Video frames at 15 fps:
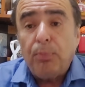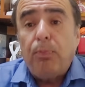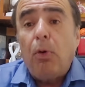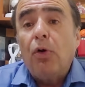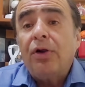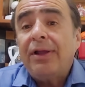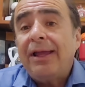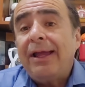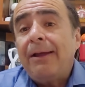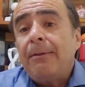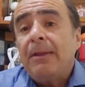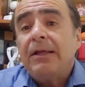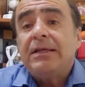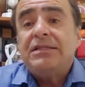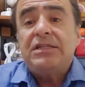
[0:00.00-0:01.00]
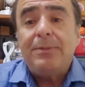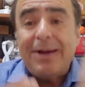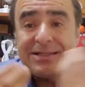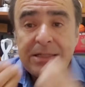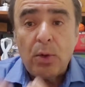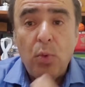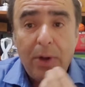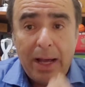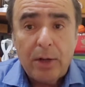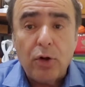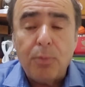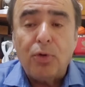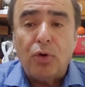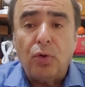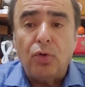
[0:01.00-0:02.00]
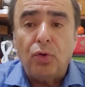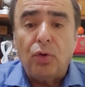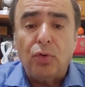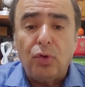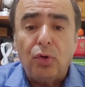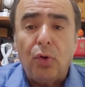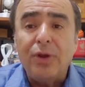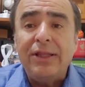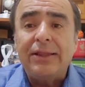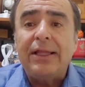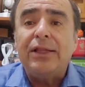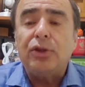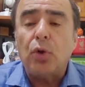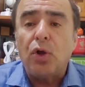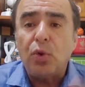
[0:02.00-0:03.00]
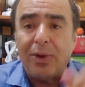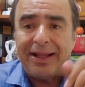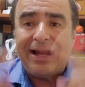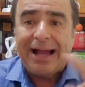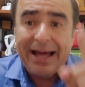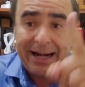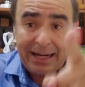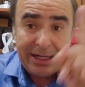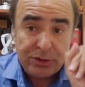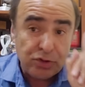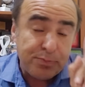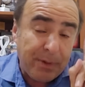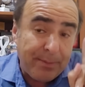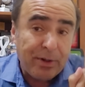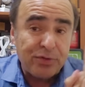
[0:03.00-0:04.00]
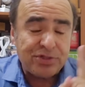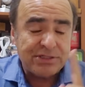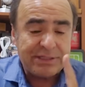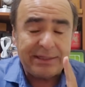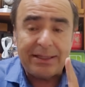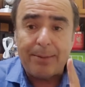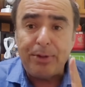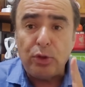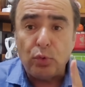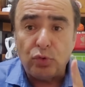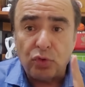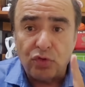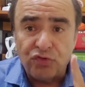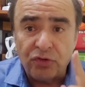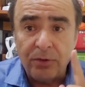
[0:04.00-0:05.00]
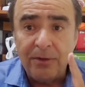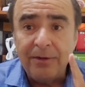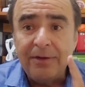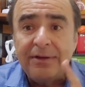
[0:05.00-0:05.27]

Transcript: porque si vas a jugar como lo, intentó Guadalajara en esos primeros 60 minutos,